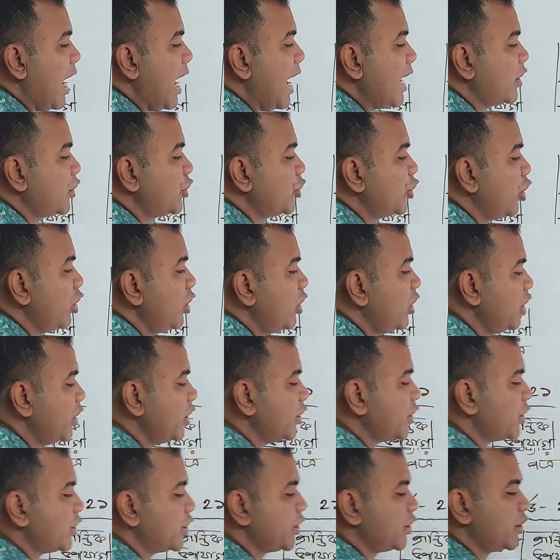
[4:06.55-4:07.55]

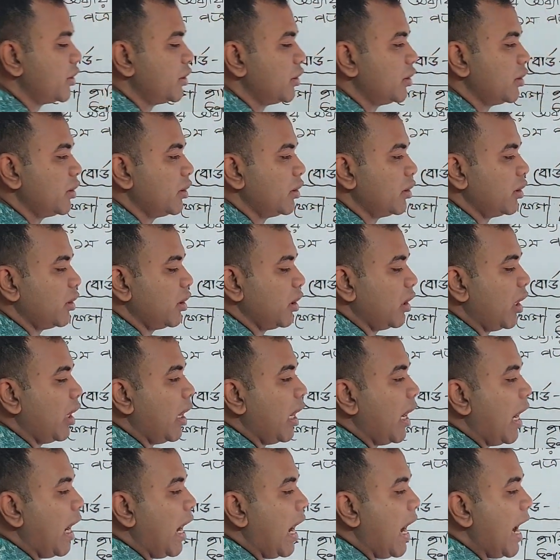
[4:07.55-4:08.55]
আটচল্লিশ
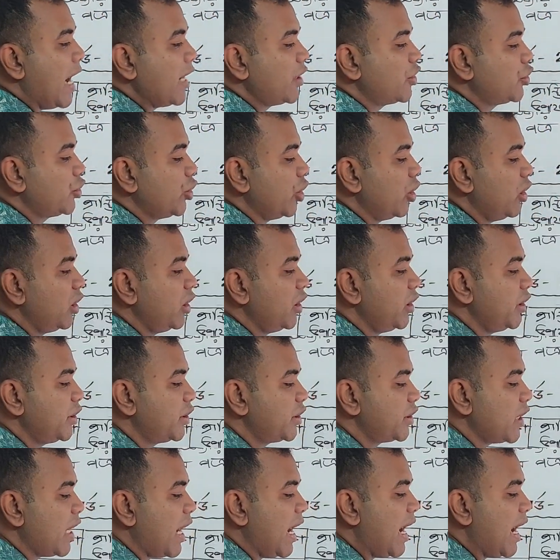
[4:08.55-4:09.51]
আটচল্লিশ